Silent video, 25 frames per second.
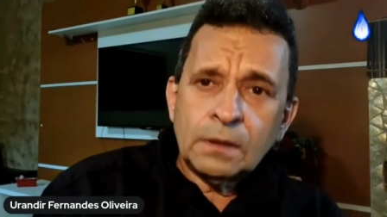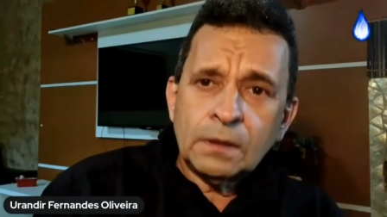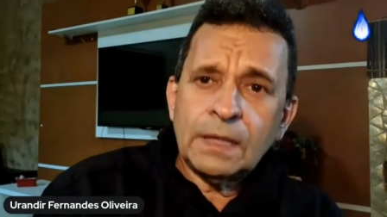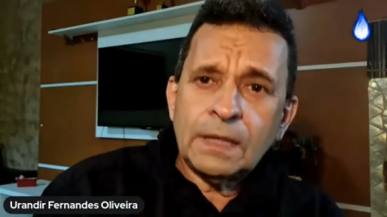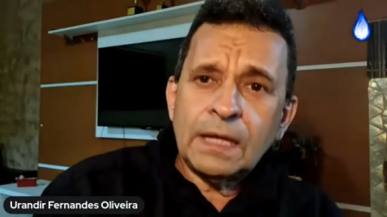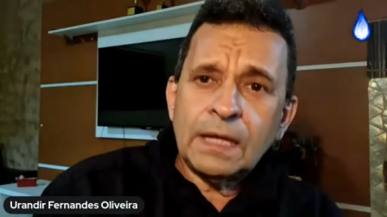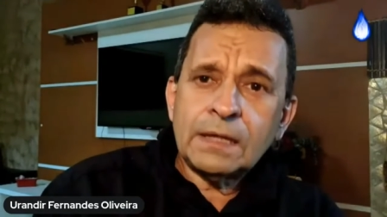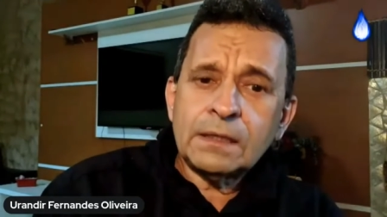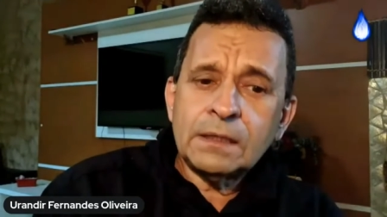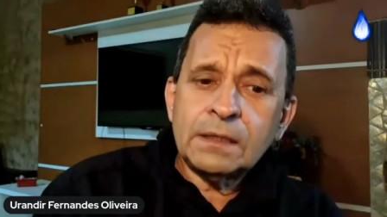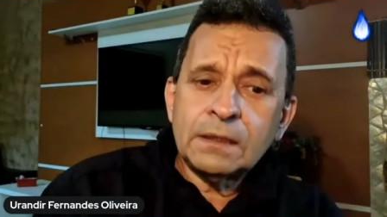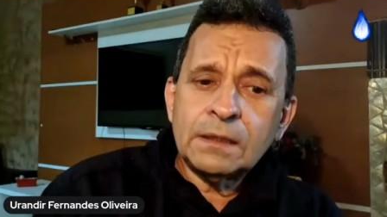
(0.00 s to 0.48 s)

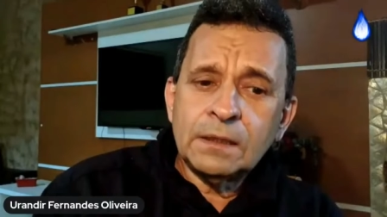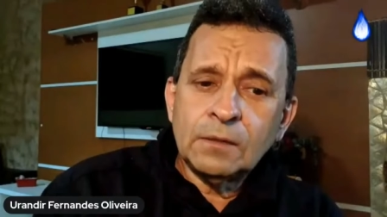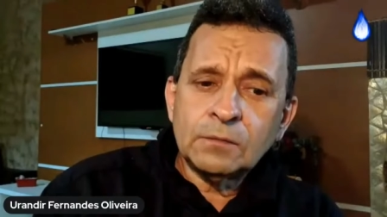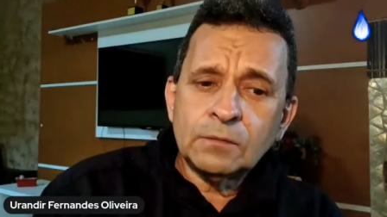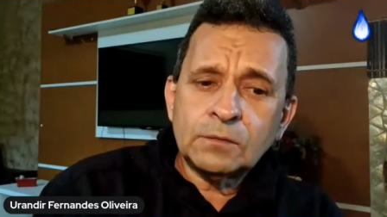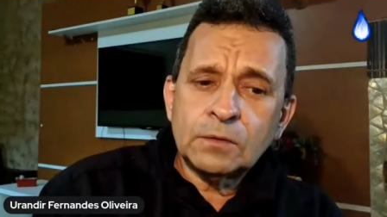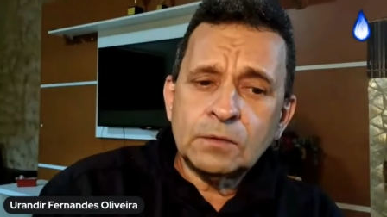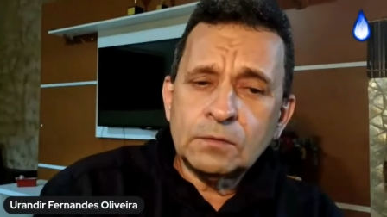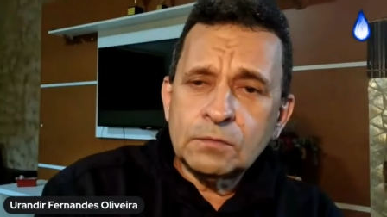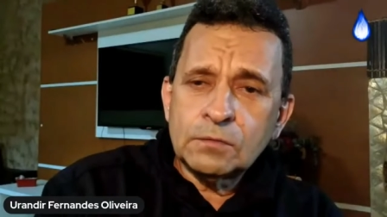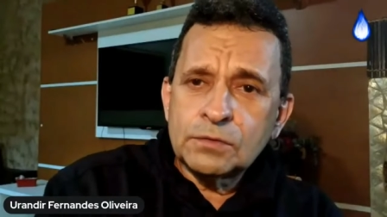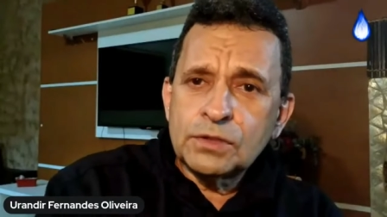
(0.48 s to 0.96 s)
Claro que
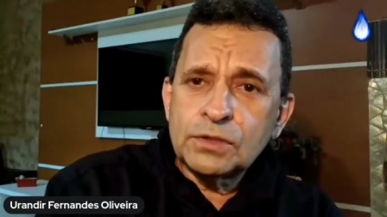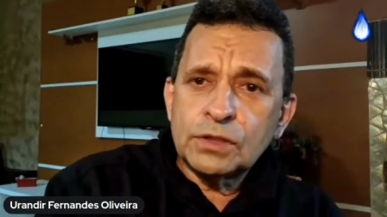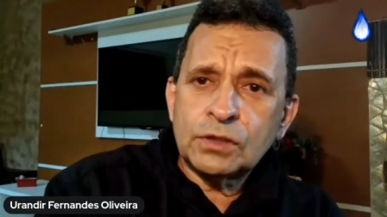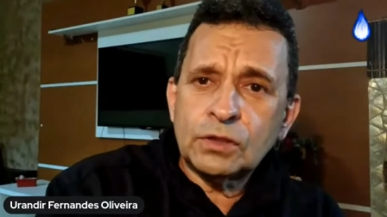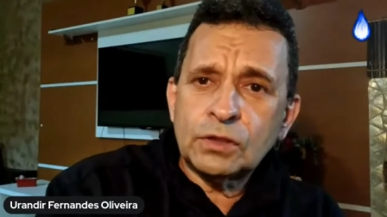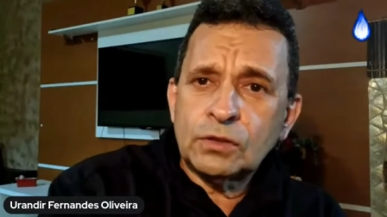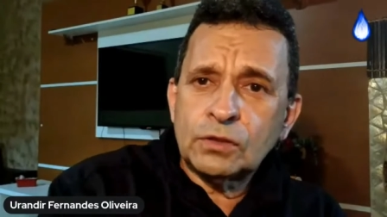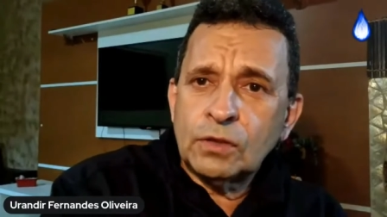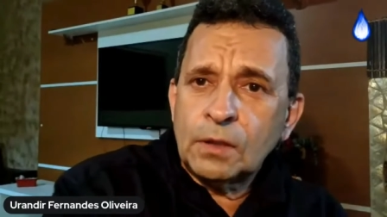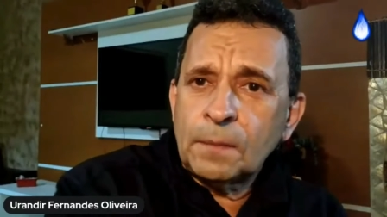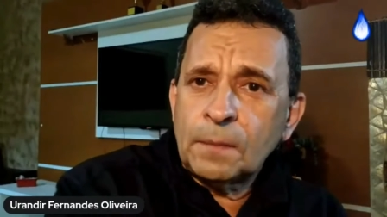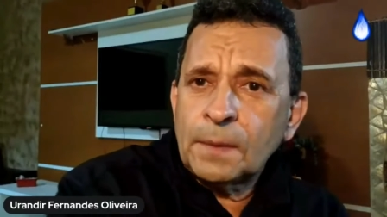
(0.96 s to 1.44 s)
não todo dia,
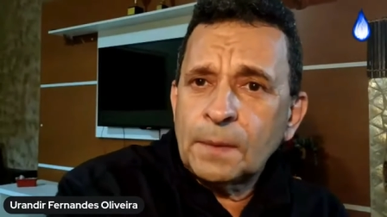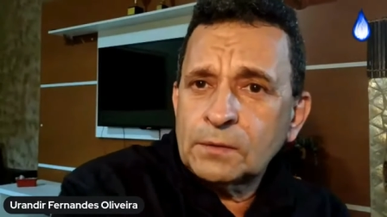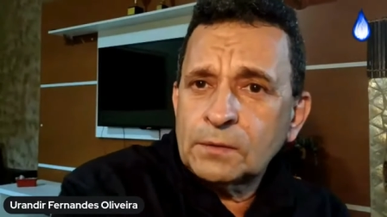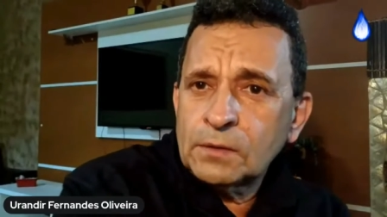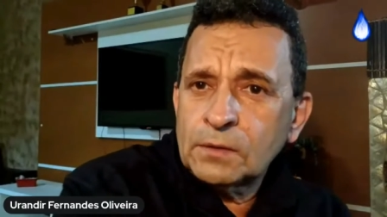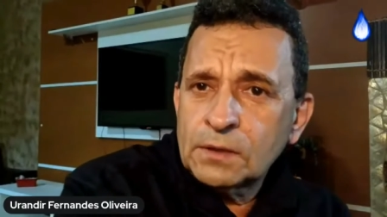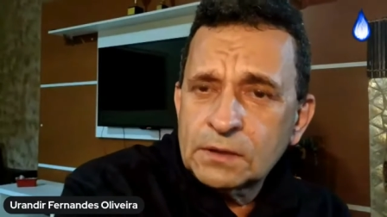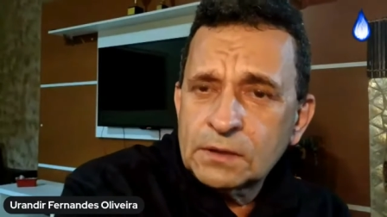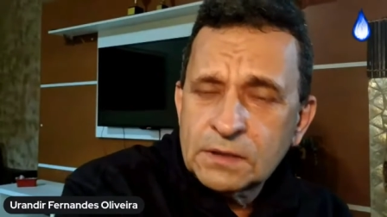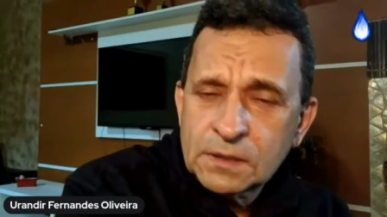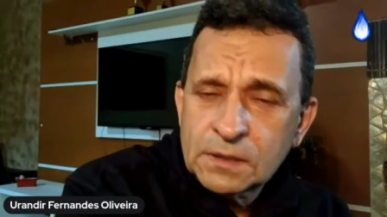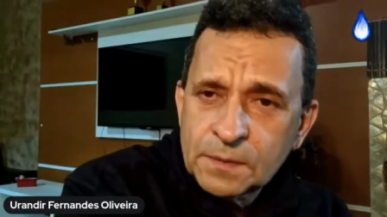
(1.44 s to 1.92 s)
toda hora para
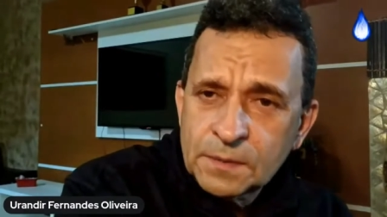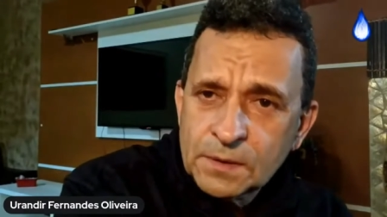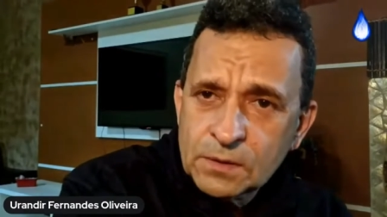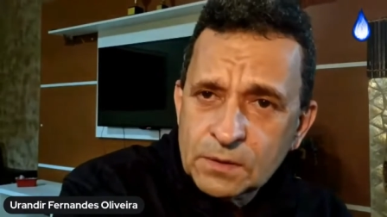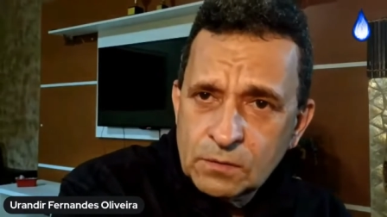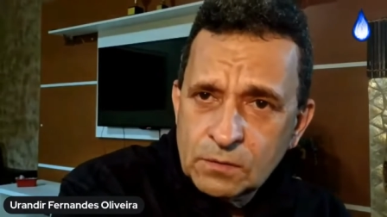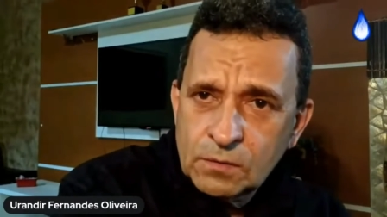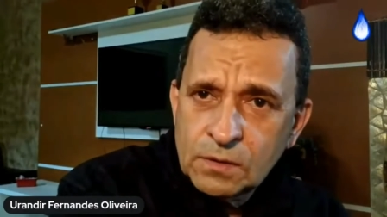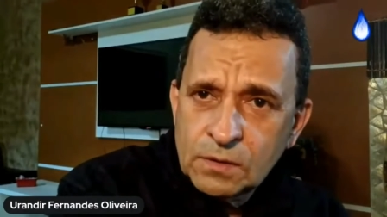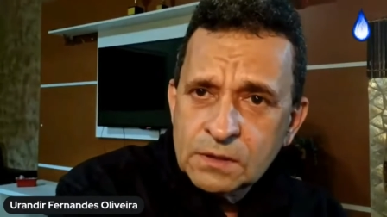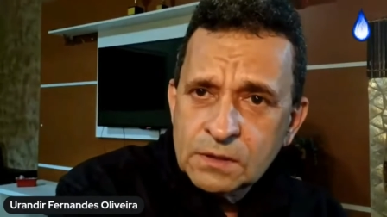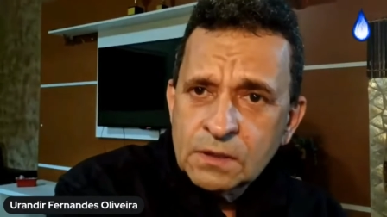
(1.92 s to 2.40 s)
todas as
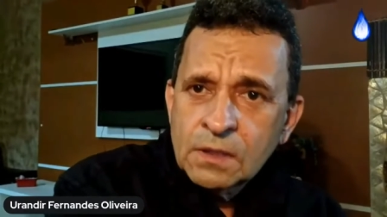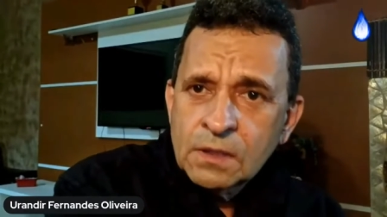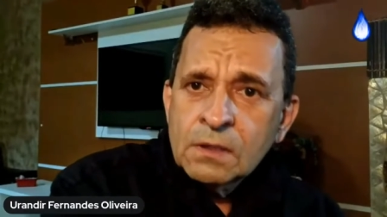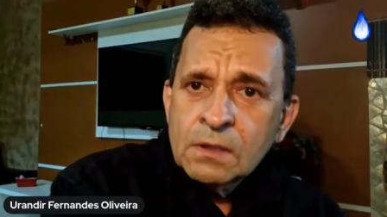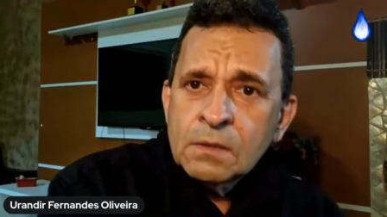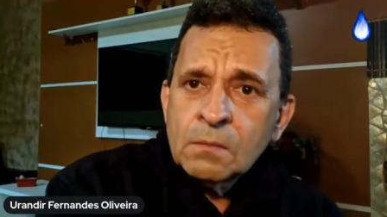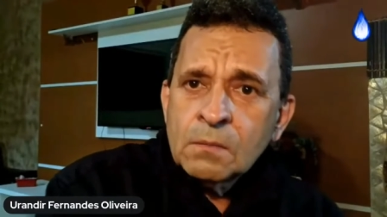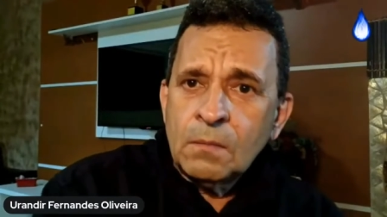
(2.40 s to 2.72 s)
pessoas,